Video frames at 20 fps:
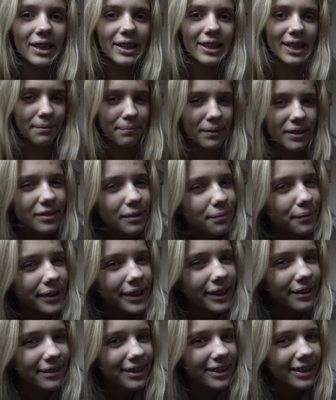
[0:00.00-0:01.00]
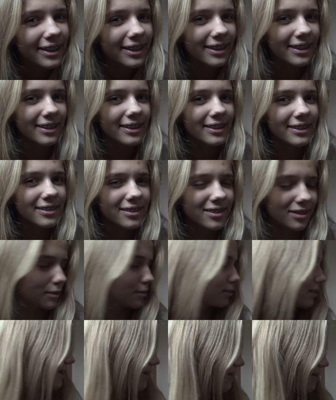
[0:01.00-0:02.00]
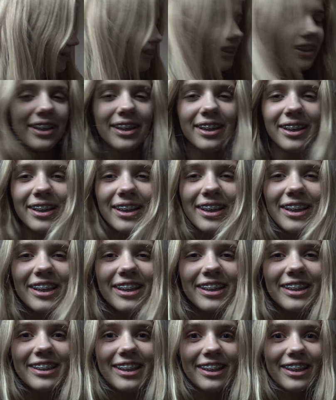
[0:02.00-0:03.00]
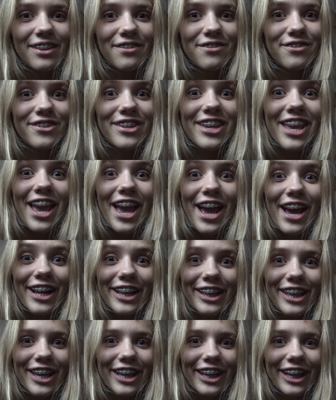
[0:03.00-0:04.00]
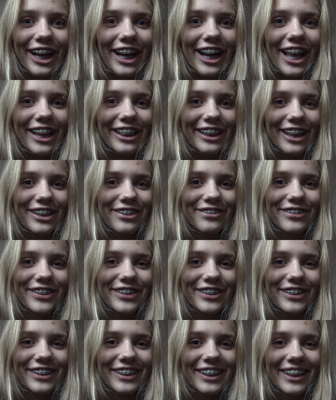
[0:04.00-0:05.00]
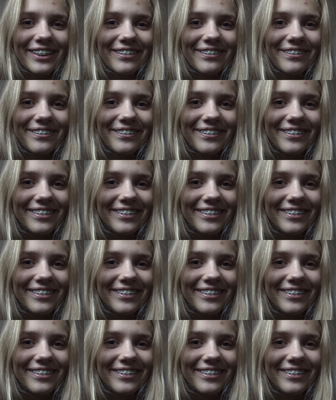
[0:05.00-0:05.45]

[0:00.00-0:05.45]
I tak patrzę potem, co tu leży? I taki wielki kalendarz wyciągam.